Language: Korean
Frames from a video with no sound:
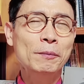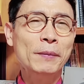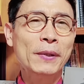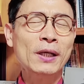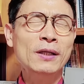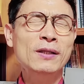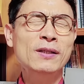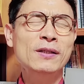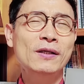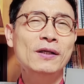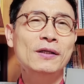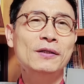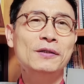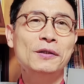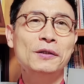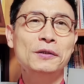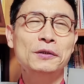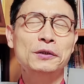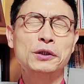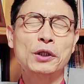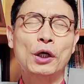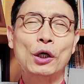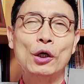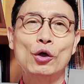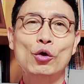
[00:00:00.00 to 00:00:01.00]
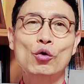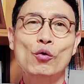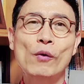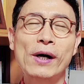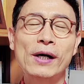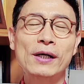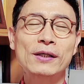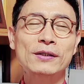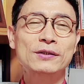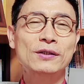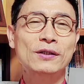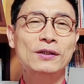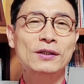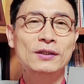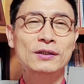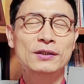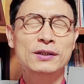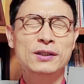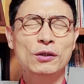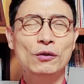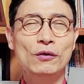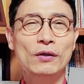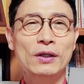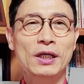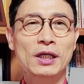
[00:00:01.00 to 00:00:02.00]
팬들의 그런 열광적인
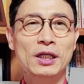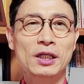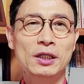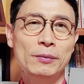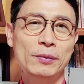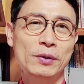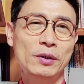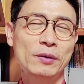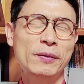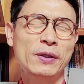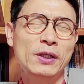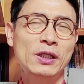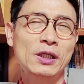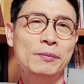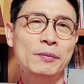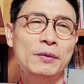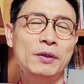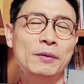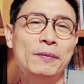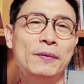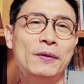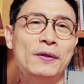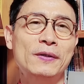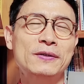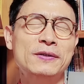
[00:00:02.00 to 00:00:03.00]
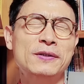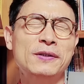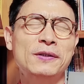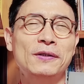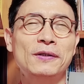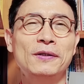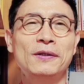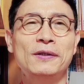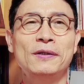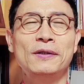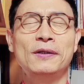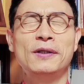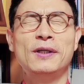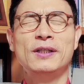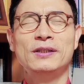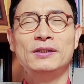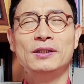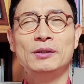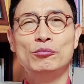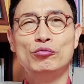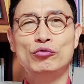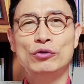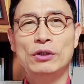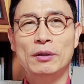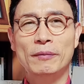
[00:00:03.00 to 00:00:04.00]
성원에 힘입어서
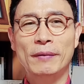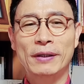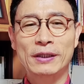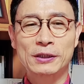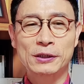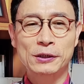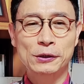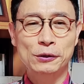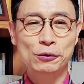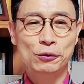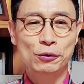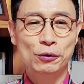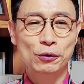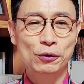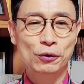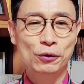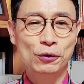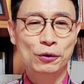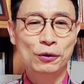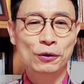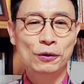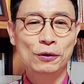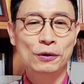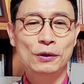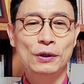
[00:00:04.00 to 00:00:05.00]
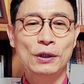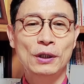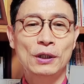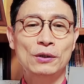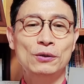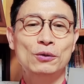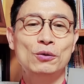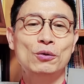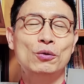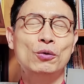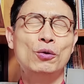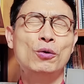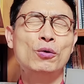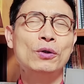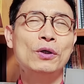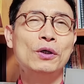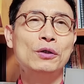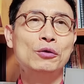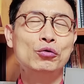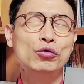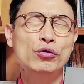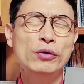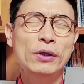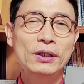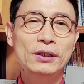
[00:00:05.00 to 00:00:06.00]
무대 마치고 또
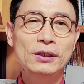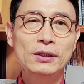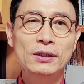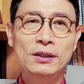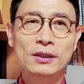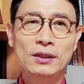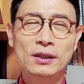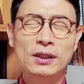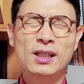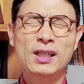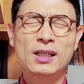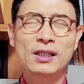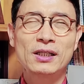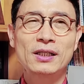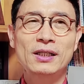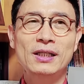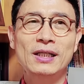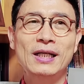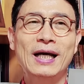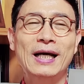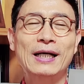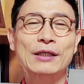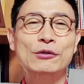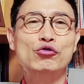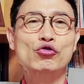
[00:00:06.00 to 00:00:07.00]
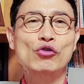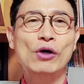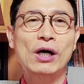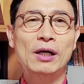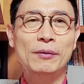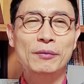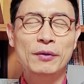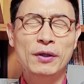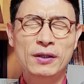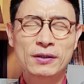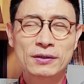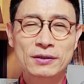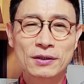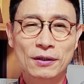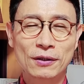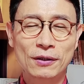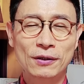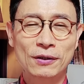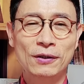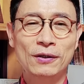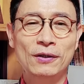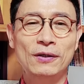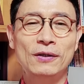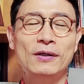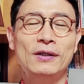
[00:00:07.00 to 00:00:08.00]
공연 후에는 일일이
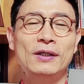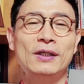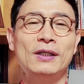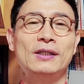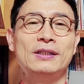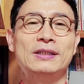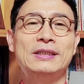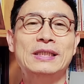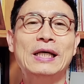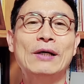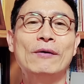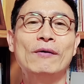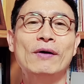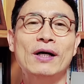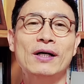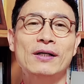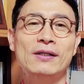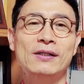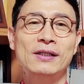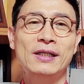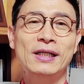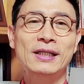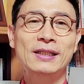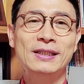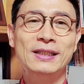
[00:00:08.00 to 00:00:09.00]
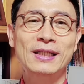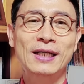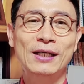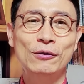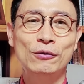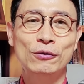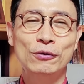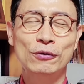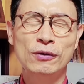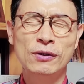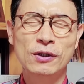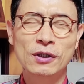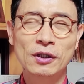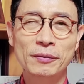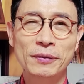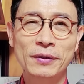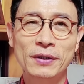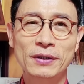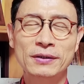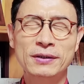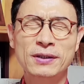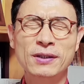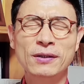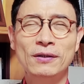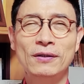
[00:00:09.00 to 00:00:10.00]
악수하면서 사과를 했다고
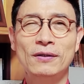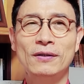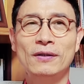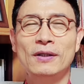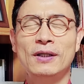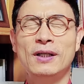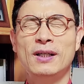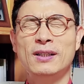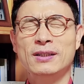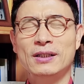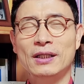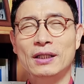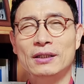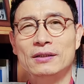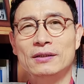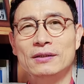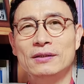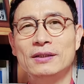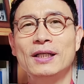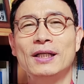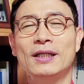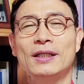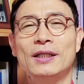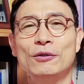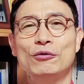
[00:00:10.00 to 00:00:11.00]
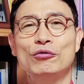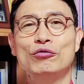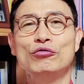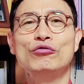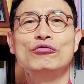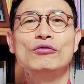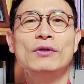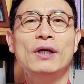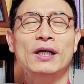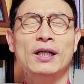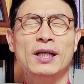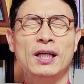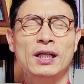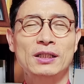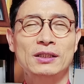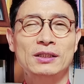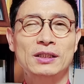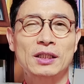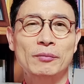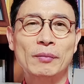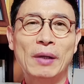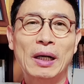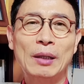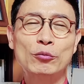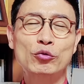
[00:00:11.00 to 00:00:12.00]
그러면서 따뜻하게 훈훈하게
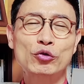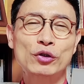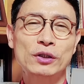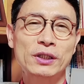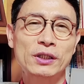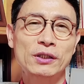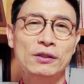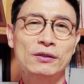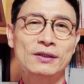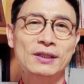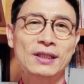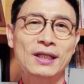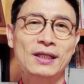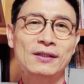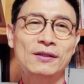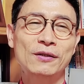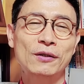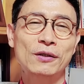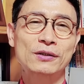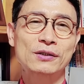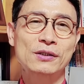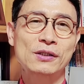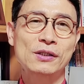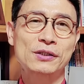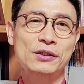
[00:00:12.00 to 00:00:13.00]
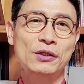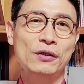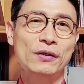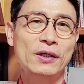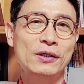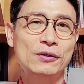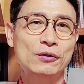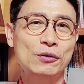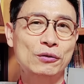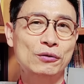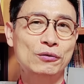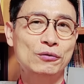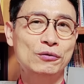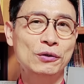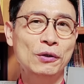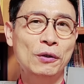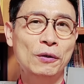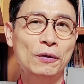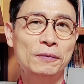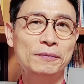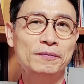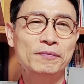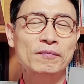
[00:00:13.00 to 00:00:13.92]
이제 마무리되었다는 것을 전해줬고요